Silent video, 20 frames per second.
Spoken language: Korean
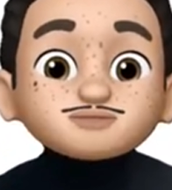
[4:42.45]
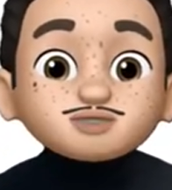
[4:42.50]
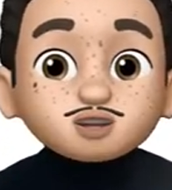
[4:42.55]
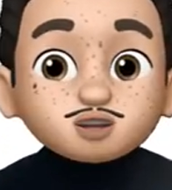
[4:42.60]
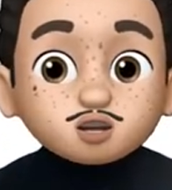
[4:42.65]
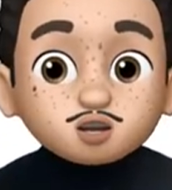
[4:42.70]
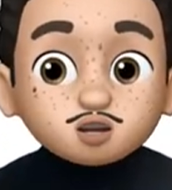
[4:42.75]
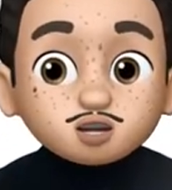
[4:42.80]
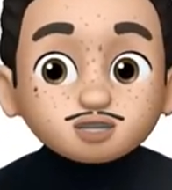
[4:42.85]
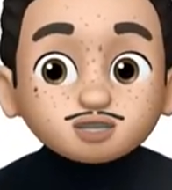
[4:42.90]

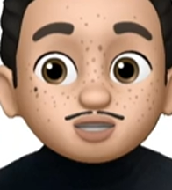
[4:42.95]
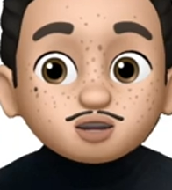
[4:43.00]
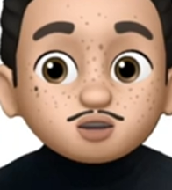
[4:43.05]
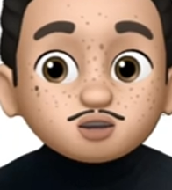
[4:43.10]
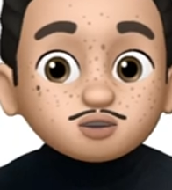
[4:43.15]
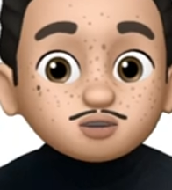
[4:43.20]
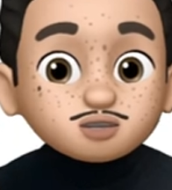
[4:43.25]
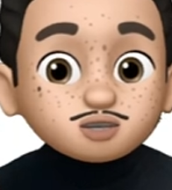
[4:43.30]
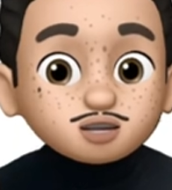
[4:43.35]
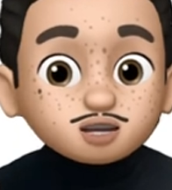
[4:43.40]

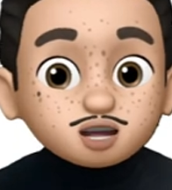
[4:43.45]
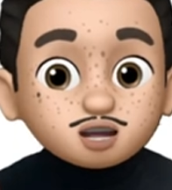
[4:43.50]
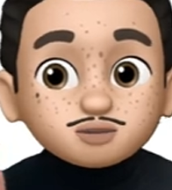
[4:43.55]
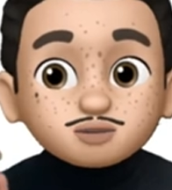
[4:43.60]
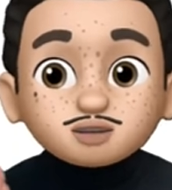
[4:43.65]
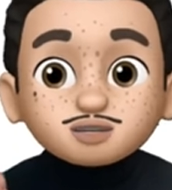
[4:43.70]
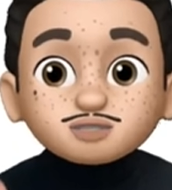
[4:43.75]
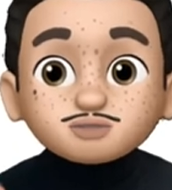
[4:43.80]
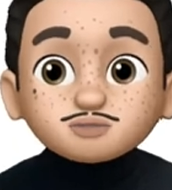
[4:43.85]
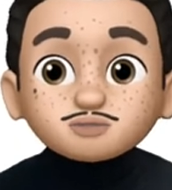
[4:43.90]
그렇죠.
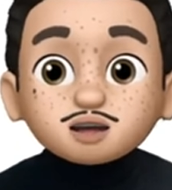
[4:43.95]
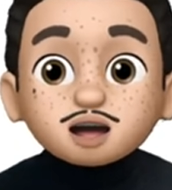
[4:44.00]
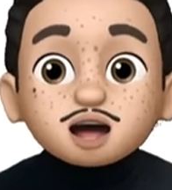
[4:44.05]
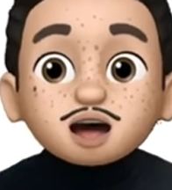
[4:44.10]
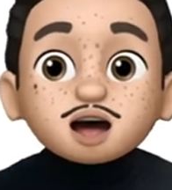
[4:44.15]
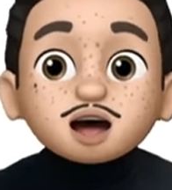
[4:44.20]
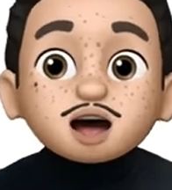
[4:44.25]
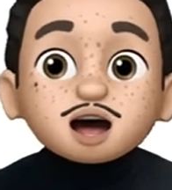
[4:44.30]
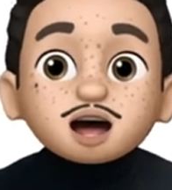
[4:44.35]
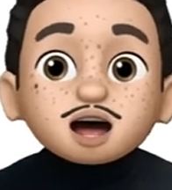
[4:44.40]

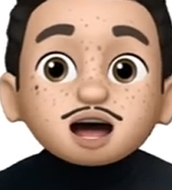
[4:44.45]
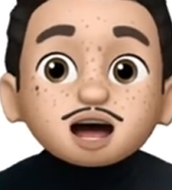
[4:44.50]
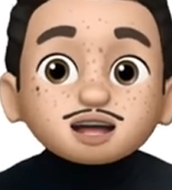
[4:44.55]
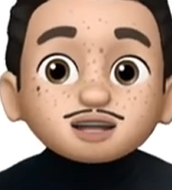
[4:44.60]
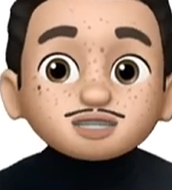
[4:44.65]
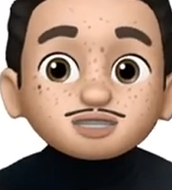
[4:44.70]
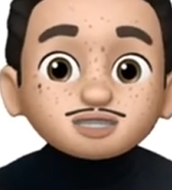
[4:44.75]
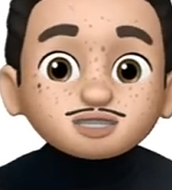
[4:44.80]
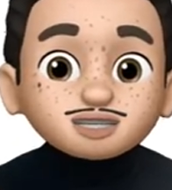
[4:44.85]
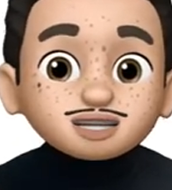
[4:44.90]
읽어보겠습니다.
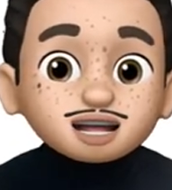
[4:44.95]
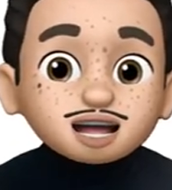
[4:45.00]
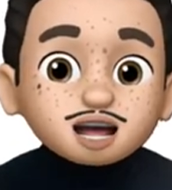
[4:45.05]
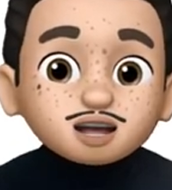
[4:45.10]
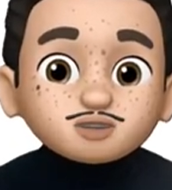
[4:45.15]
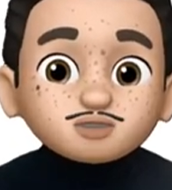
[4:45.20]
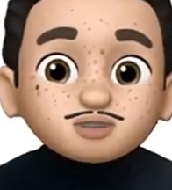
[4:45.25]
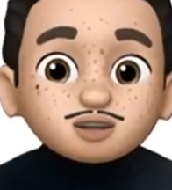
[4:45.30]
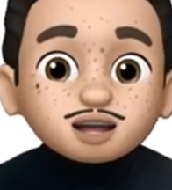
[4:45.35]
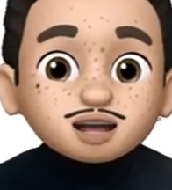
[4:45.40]
该吃
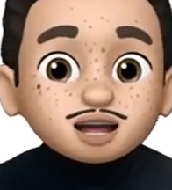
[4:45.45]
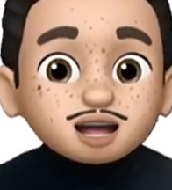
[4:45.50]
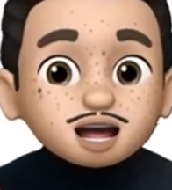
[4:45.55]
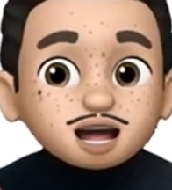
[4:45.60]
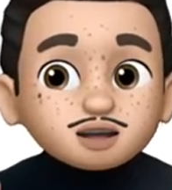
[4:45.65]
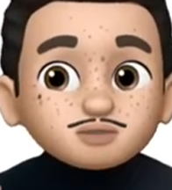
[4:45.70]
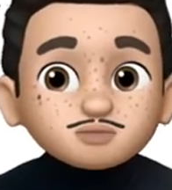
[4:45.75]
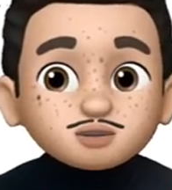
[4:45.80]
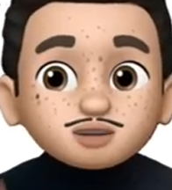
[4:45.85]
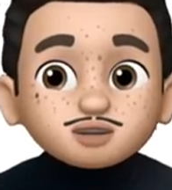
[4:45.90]
药了.
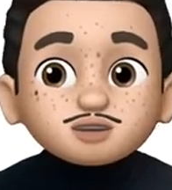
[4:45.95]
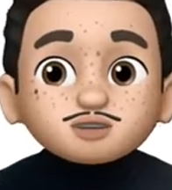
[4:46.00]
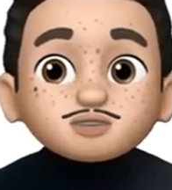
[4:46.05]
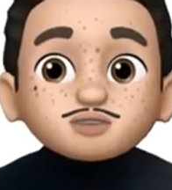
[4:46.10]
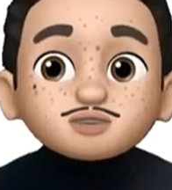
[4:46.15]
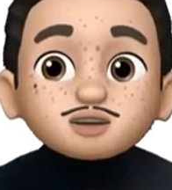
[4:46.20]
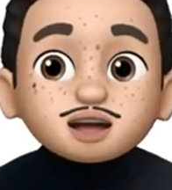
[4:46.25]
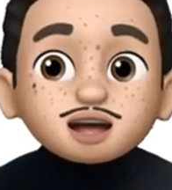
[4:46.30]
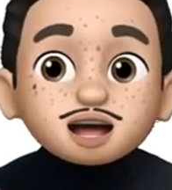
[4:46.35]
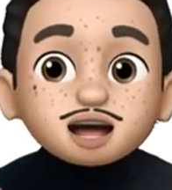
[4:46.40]
한 번
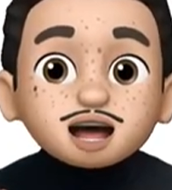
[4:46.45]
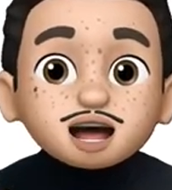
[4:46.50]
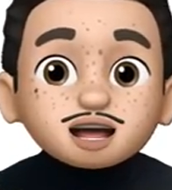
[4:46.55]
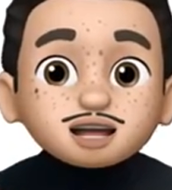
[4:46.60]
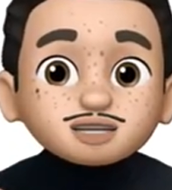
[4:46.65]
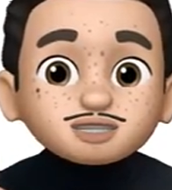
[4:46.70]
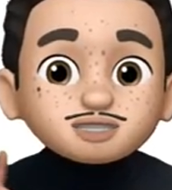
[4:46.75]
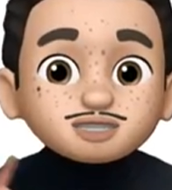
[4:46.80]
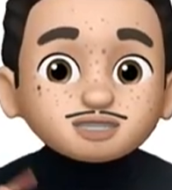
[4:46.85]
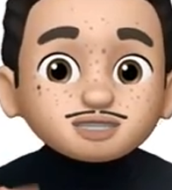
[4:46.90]
더.
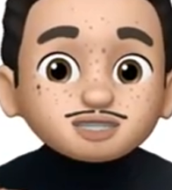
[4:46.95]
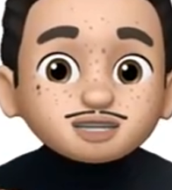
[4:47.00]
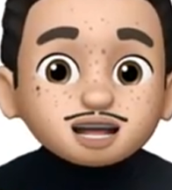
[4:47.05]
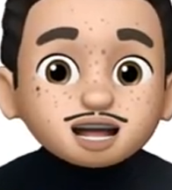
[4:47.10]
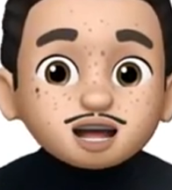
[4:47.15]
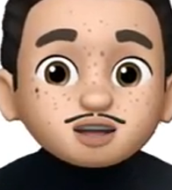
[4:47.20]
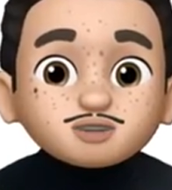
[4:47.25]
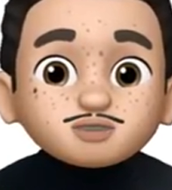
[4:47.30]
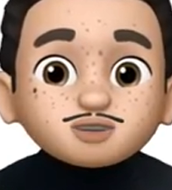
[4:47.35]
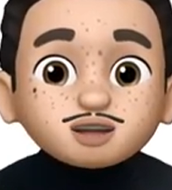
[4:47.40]
该吃
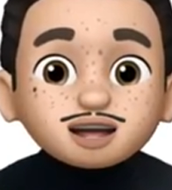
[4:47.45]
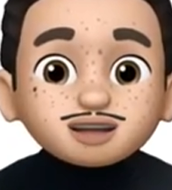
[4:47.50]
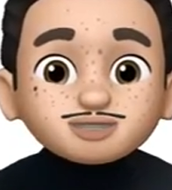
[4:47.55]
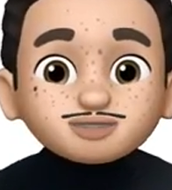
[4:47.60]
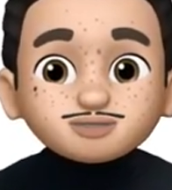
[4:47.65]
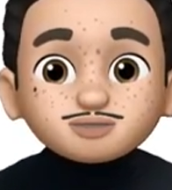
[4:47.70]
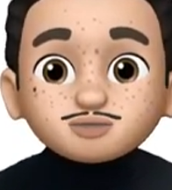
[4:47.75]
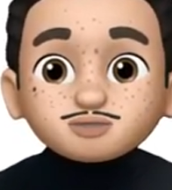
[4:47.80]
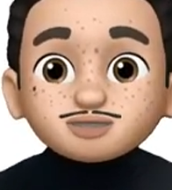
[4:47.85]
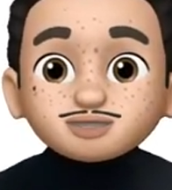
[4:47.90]
药了.
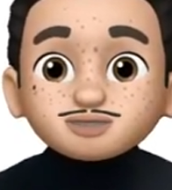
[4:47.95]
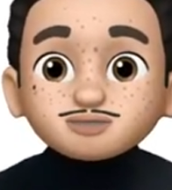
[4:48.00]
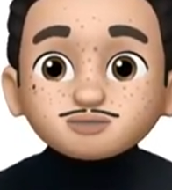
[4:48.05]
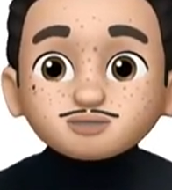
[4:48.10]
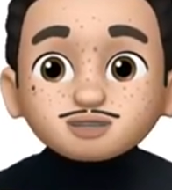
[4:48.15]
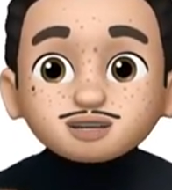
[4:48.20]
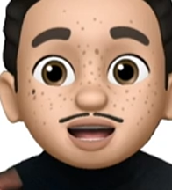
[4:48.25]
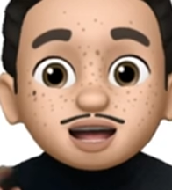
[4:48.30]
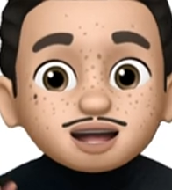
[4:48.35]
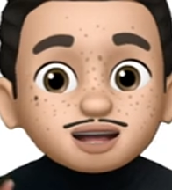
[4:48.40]

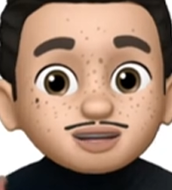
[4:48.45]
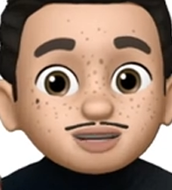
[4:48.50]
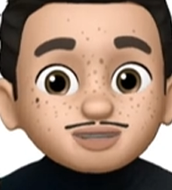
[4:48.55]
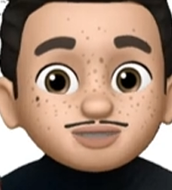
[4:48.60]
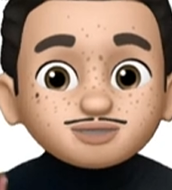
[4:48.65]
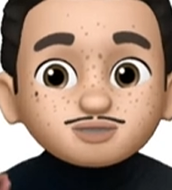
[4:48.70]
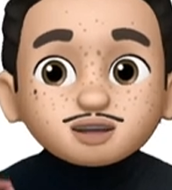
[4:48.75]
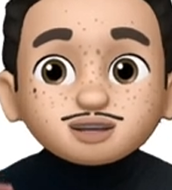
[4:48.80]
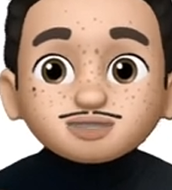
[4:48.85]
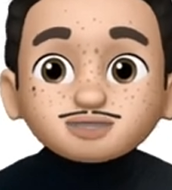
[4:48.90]
좋습니다.
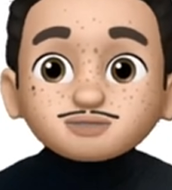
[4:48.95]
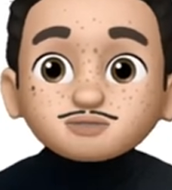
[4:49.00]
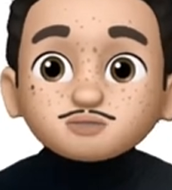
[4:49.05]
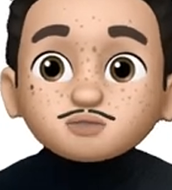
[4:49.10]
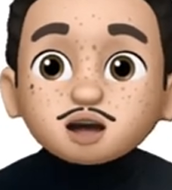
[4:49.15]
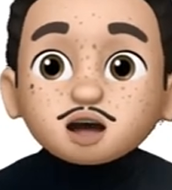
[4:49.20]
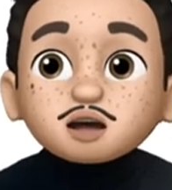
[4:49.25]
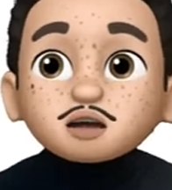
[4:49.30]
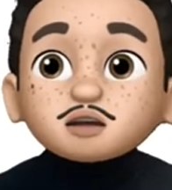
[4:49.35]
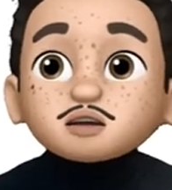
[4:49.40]
계속
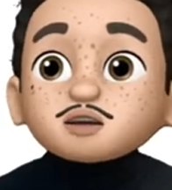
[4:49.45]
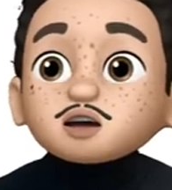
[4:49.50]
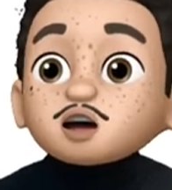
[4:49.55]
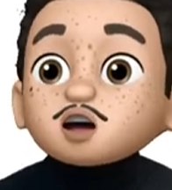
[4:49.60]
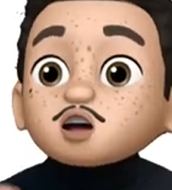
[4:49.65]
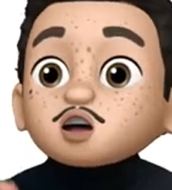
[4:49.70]
가겠습니다.